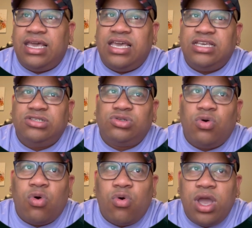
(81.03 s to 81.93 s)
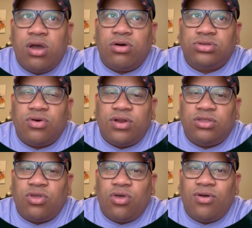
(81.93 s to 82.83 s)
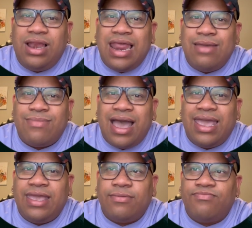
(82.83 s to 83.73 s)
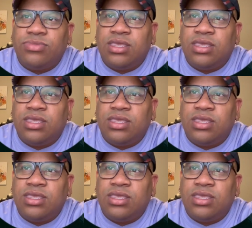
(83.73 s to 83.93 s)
en su juego, sobre todo en la imagen.